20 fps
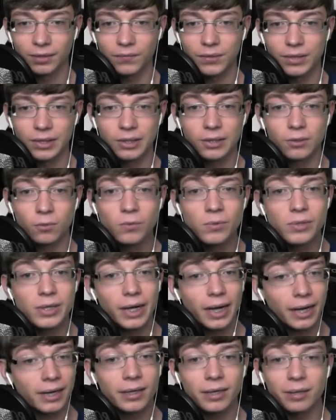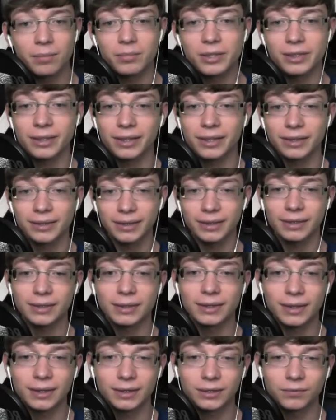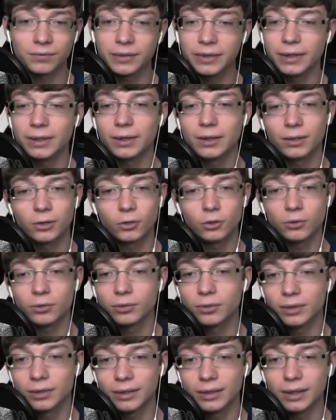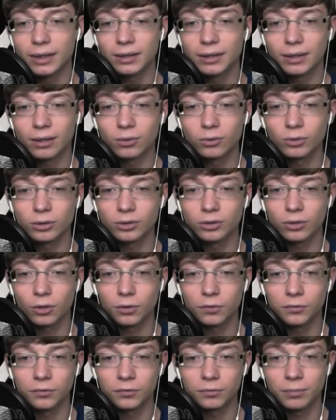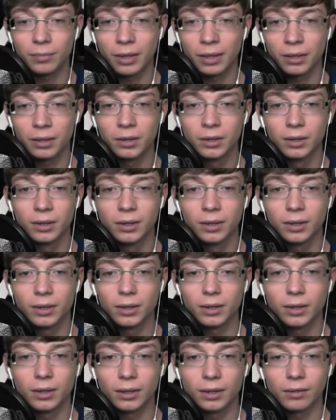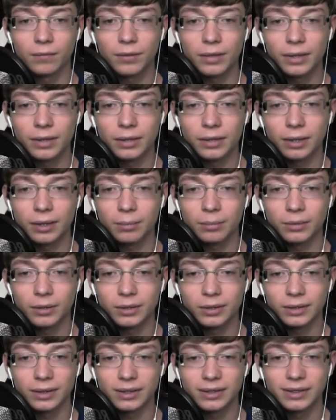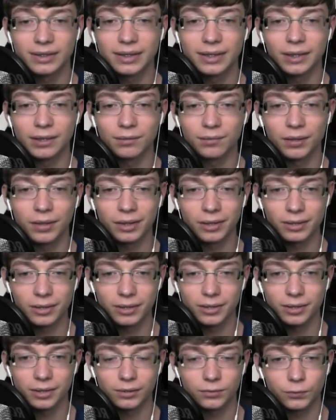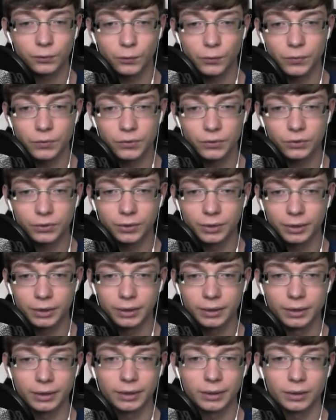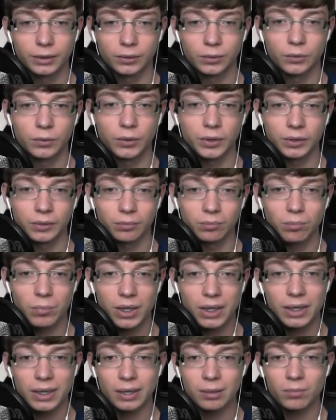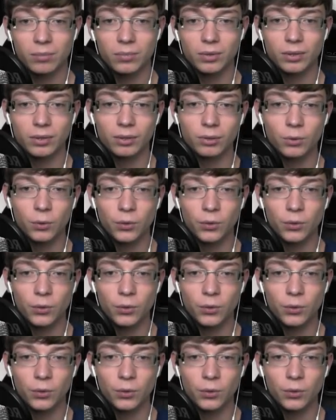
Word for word: Wie unter anderem dieser Essenzdust, wie ich schon sehr tausend oft mal äh, erwähnt habe, dass der sehr wichtig ist für uns. Hm, denn mit dem äh,